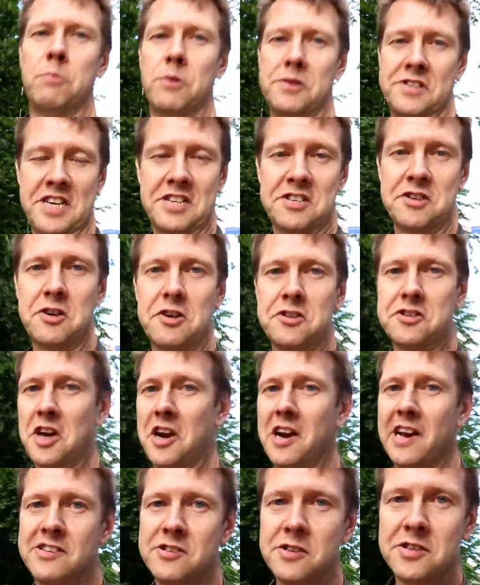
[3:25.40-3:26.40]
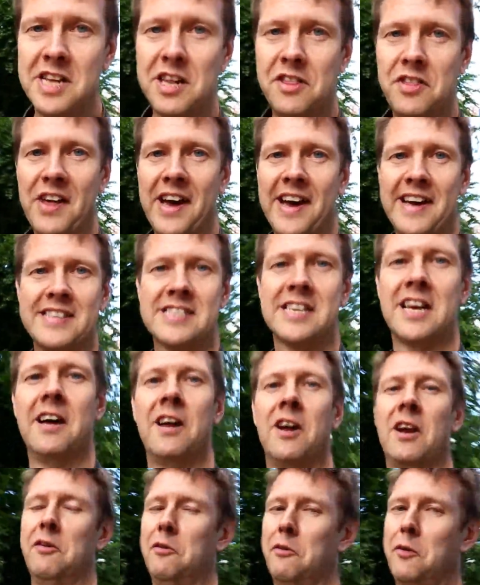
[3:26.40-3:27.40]
Pues eso son las noticias,
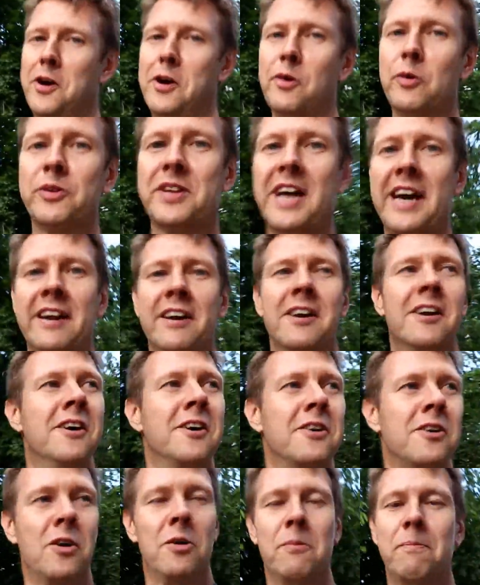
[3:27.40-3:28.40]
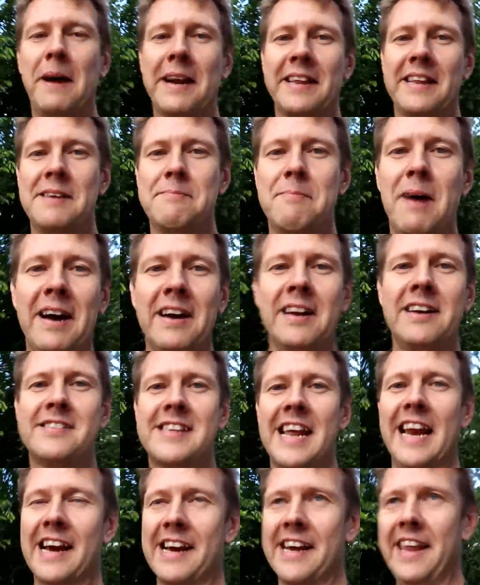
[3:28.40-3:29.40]
lo voy a juntar con un par de
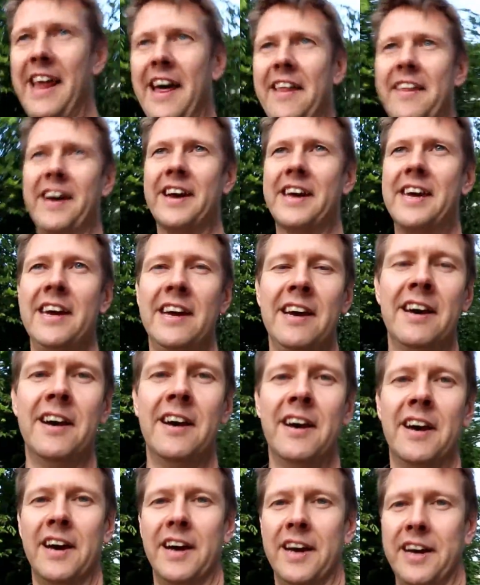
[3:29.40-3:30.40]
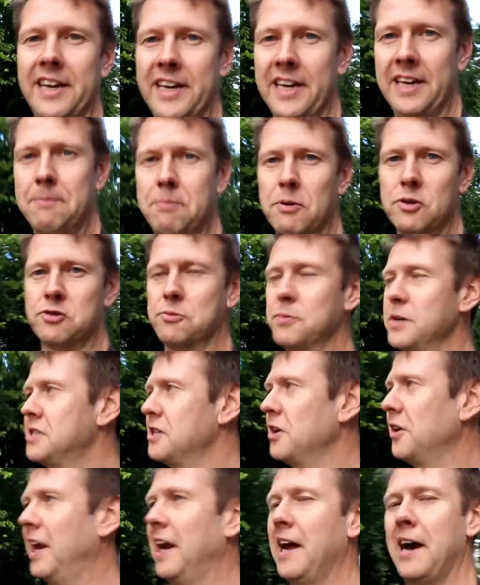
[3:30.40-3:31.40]
imágenes de la quedada aquí y por
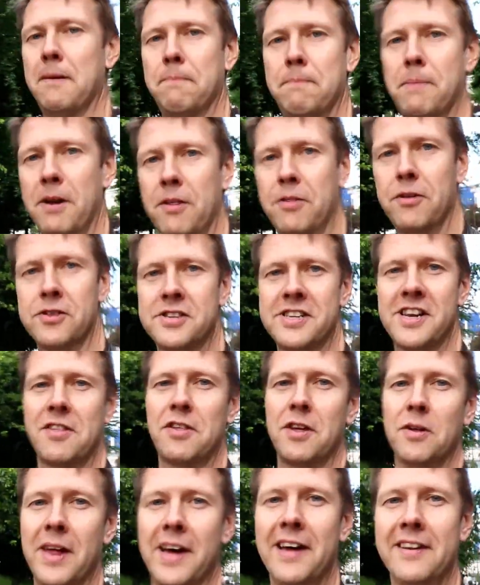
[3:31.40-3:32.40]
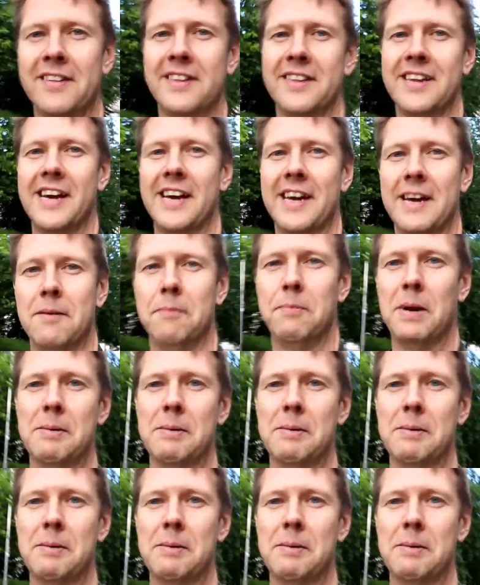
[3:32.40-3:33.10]
supuesto de la preciosa ciudad de